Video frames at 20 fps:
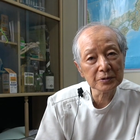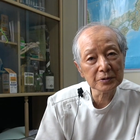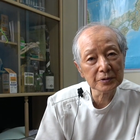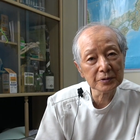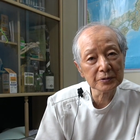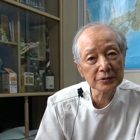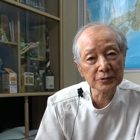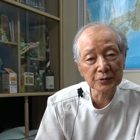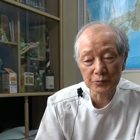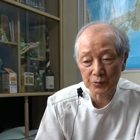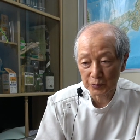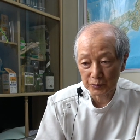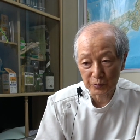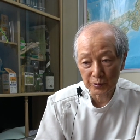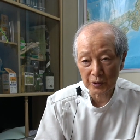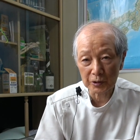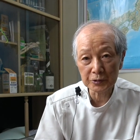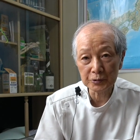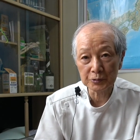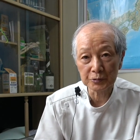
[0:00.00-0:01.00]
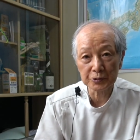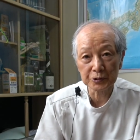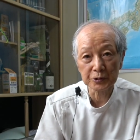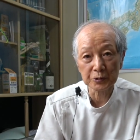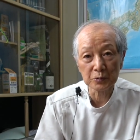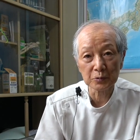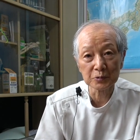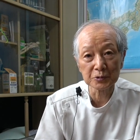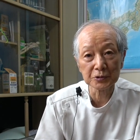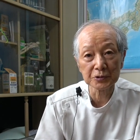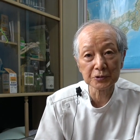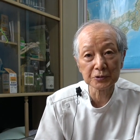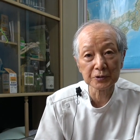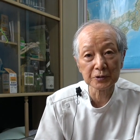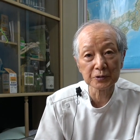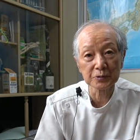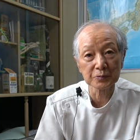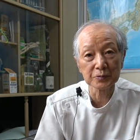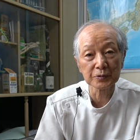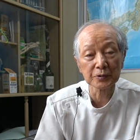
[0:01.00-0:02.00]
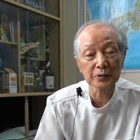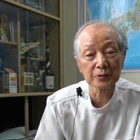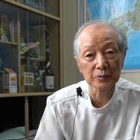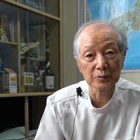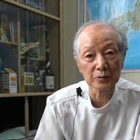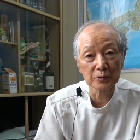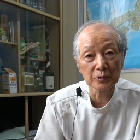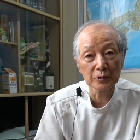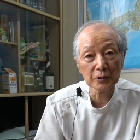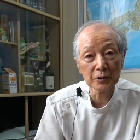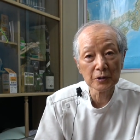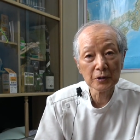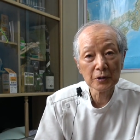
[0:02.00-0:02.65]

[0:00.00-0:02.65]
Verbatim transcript: いいですよって何を基本にして言ってるの？